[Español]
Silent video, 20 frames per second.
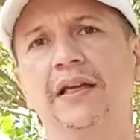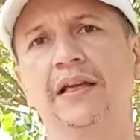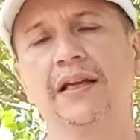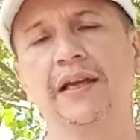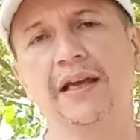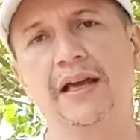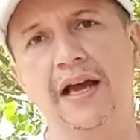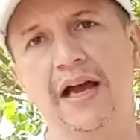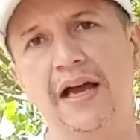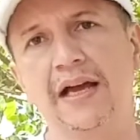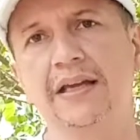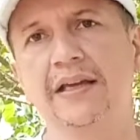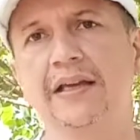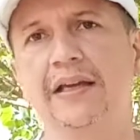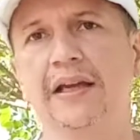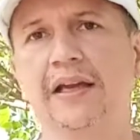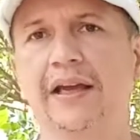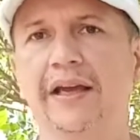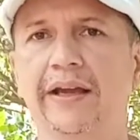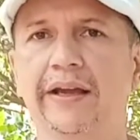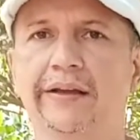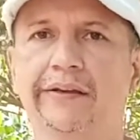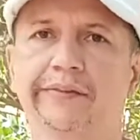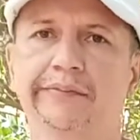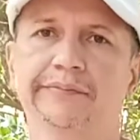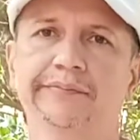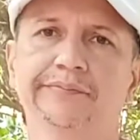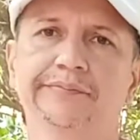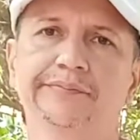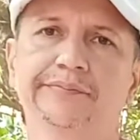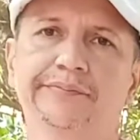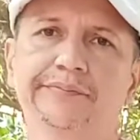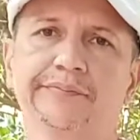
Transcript: que hay en,